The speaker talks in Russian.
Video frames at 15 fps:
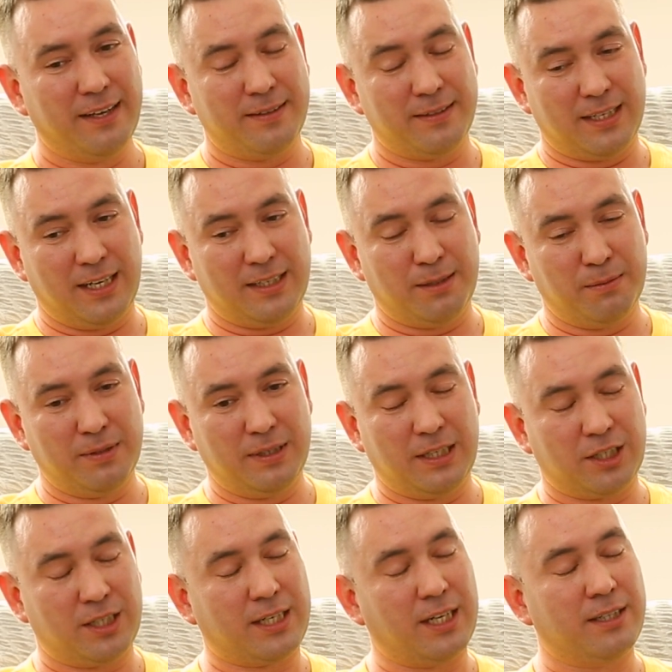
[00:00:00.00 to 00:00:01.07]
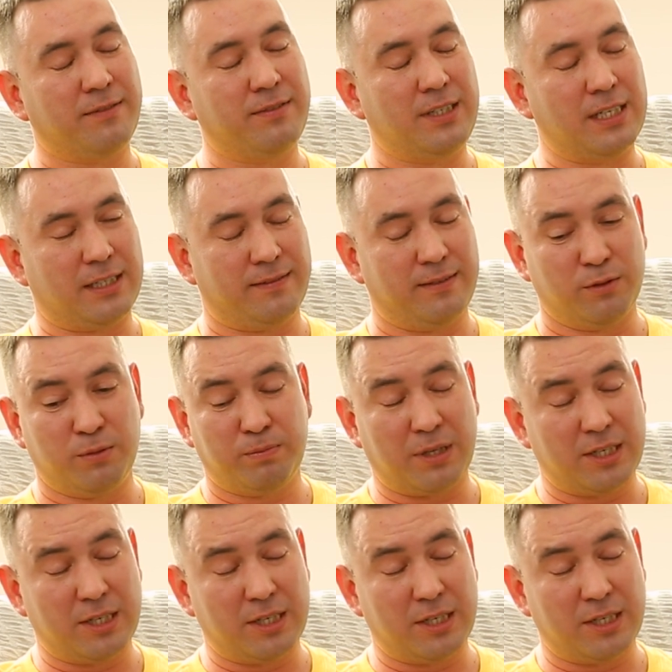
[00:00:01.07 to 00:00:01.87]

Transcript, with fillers: Вы знаете, мы даже когда в детстве вот,